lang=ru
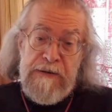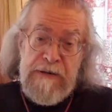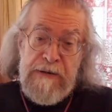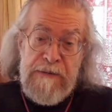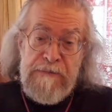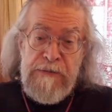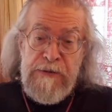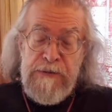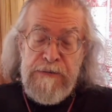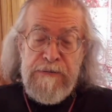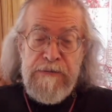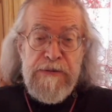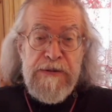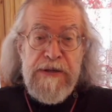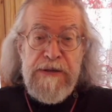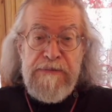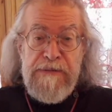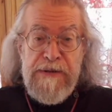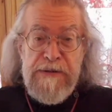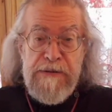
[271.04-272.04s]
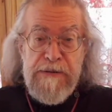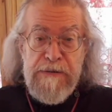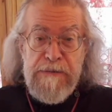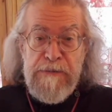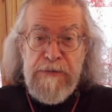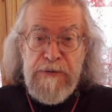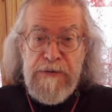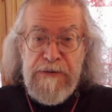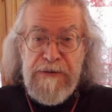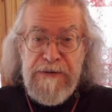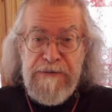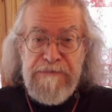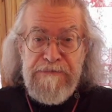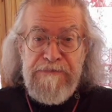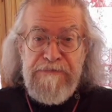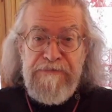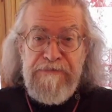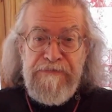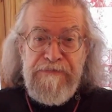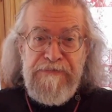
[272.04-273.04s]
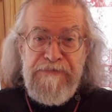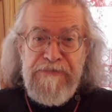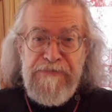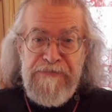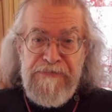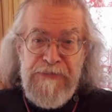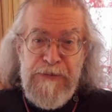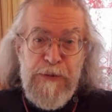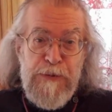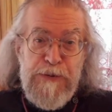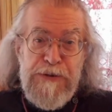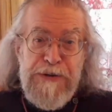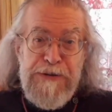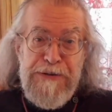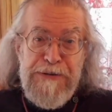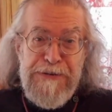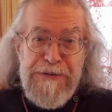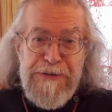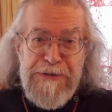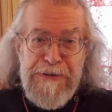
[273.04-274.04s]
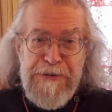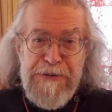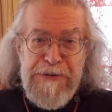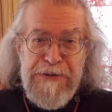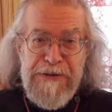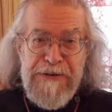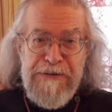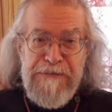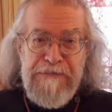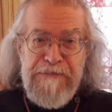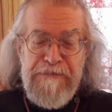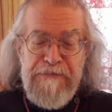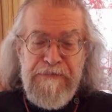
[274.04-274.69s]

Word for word: Кому это в головы орел Бог? Ну уж идол-то точно.